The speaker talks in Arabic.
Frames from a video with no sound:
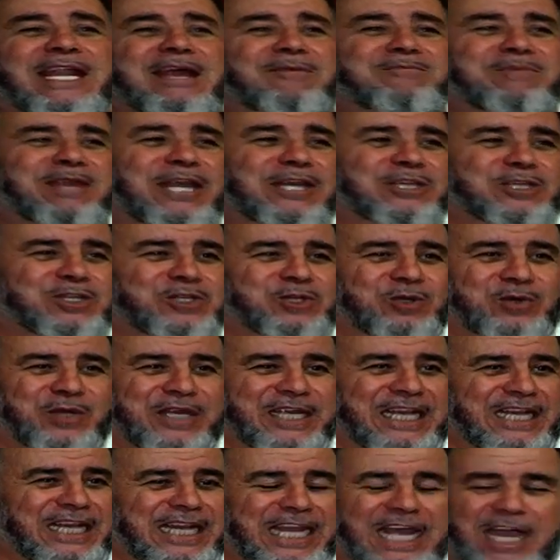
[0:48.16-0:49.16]
لم ينصر
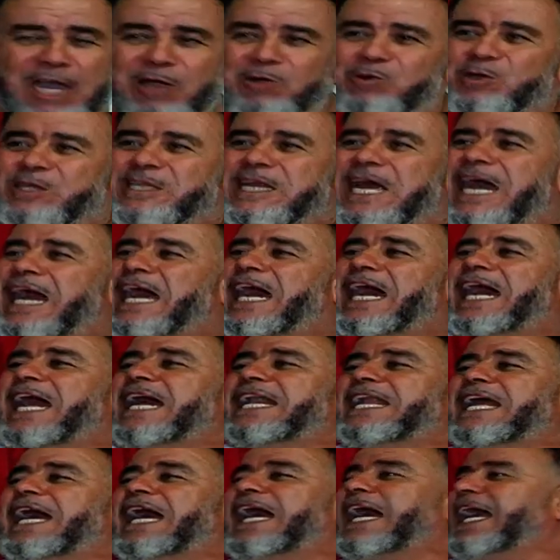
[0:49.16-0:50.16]
الله
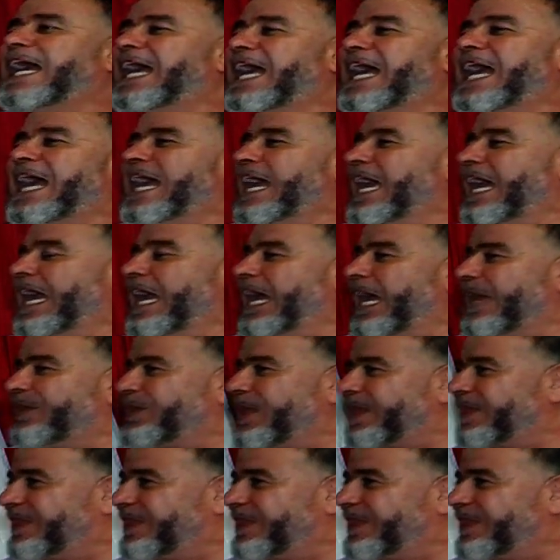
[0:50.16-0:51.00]
تعالى هذا